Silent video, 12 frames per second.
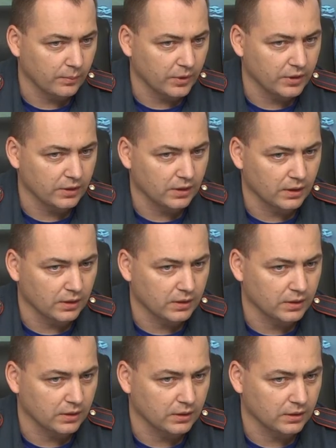причина,
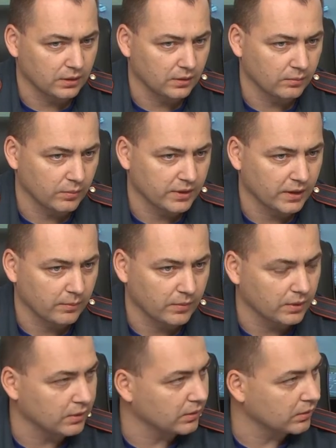конечно, это мы
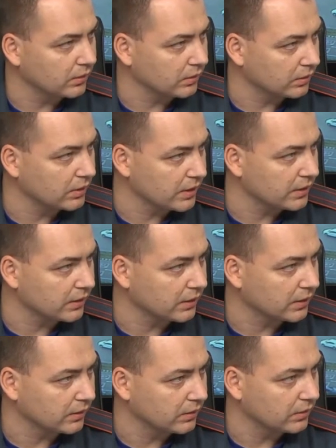сами э,
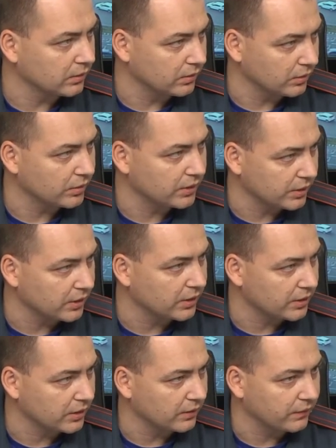граждане. Человеческий, То есть,
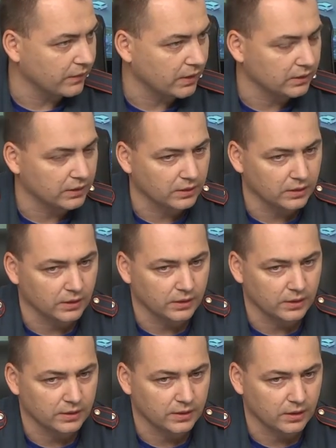человеческий фактор. фактор, да,
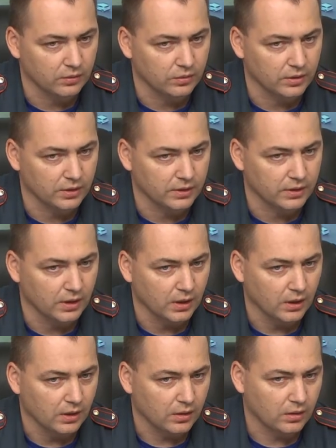неосторожность.
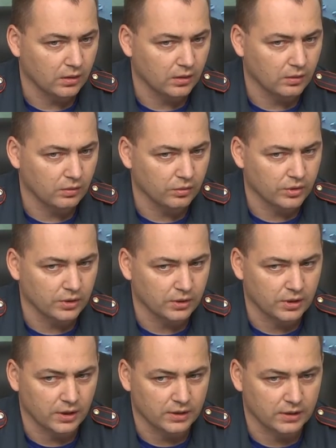А, очень
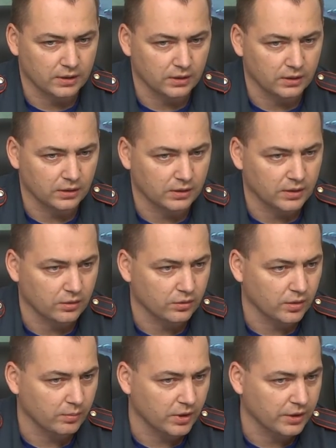часто это
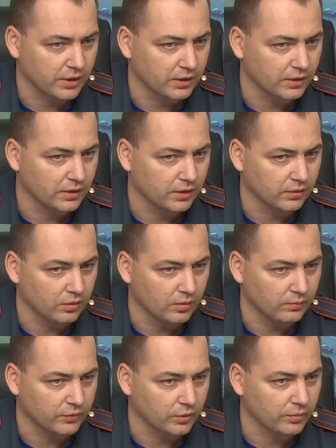неосторожное обращение с
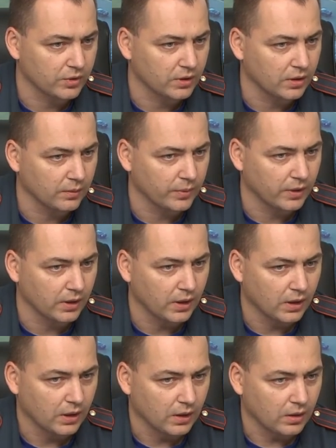огнем, в том числе при
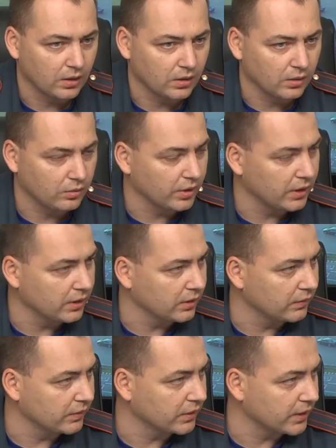а,
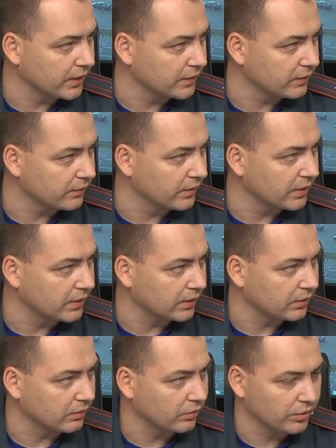курении в нетрезвом
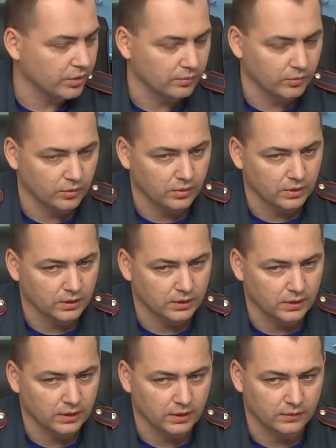виде. Очень много
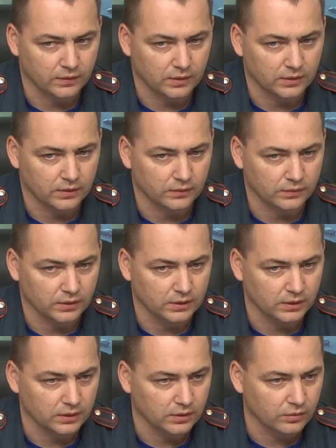таких факторов.
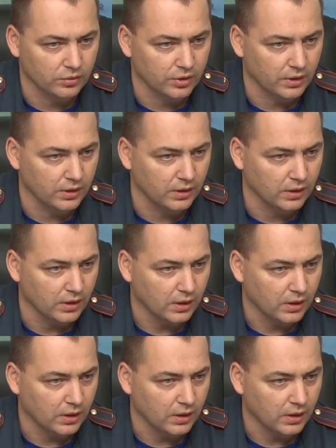Это нарушение